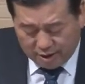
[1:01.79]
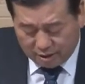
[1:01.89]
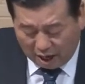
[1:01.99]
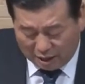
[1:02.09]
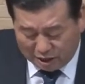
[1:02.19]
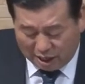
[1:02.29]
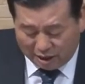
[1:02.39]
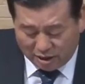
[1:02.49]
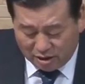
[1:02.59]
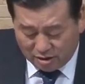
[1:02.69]

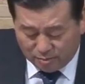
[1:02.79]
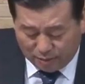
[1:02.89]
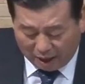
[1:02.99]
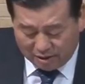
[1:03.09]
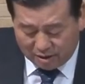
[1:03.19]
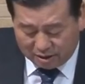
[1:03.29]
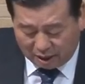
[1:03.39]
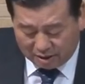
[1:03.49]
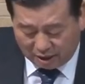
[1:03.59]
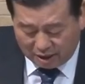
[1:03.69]
다니엘은
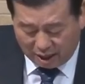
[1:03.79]
벨드사살이라